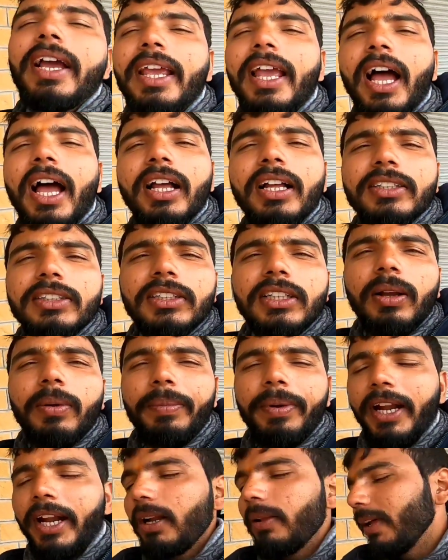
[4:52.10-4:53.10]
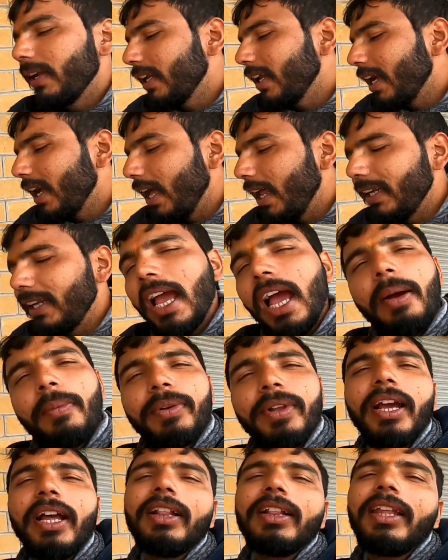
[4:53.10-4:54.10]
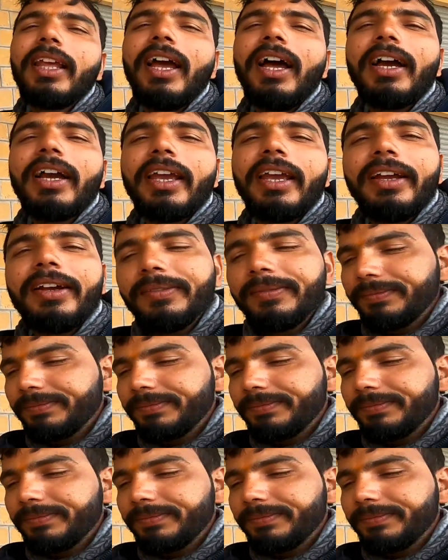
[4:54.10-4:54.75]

आ गया पेट भर के खा लिया अब निकलते हैं आगे